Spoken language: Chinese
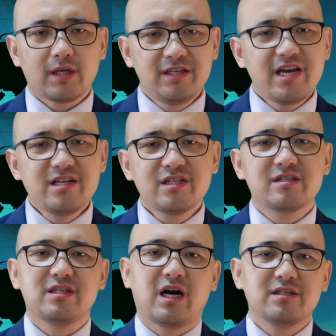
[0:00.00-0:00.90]
咽拭
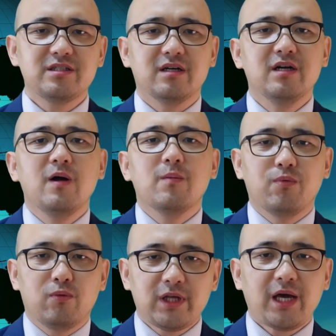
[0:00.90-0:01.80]
子阳性
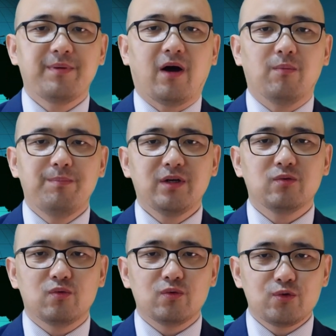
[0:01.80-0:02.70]
不代表病
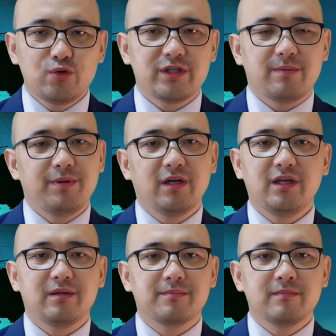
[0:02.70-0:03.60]
毒确诊病例。